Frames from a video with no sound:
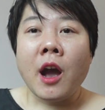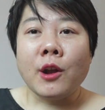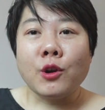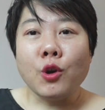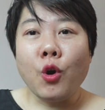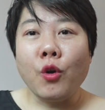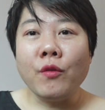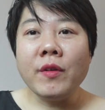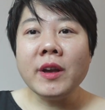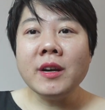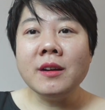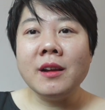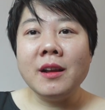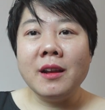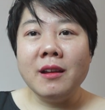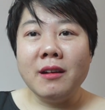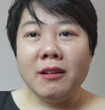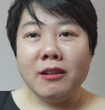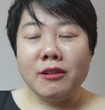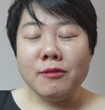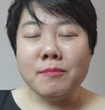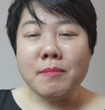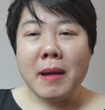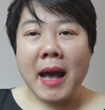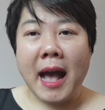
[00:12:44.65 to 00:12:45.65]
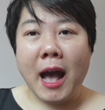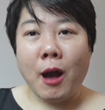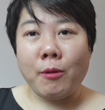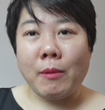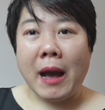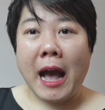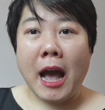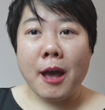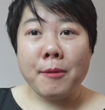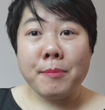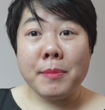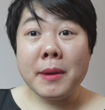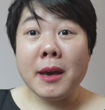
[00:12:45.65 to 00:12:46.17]
đối với người lớn mà học
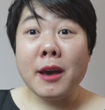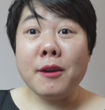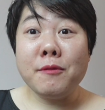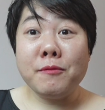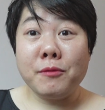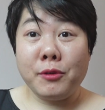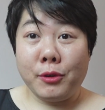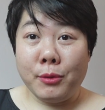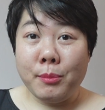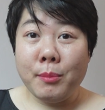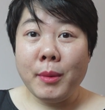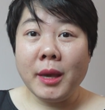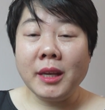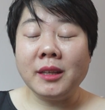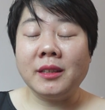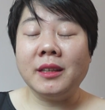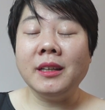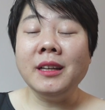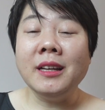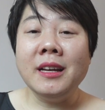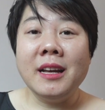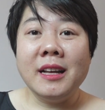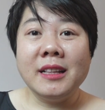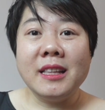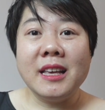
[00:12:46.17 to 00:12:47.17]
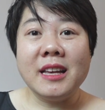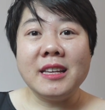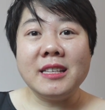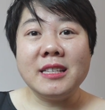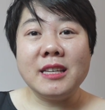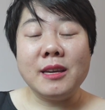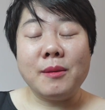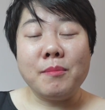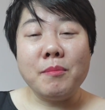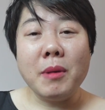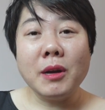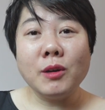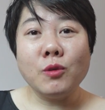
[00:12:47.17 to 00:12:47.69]
IPA với mình ấy thì
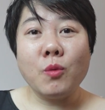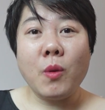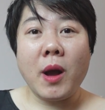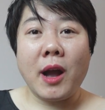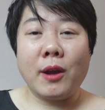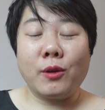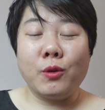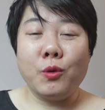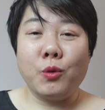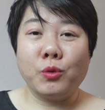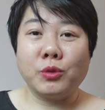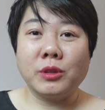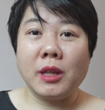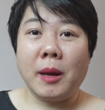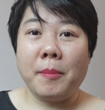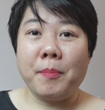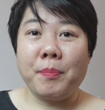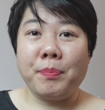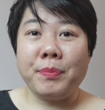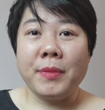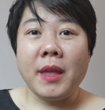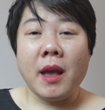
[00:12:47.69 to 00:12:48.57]
chỉ mất khoảng độ tầm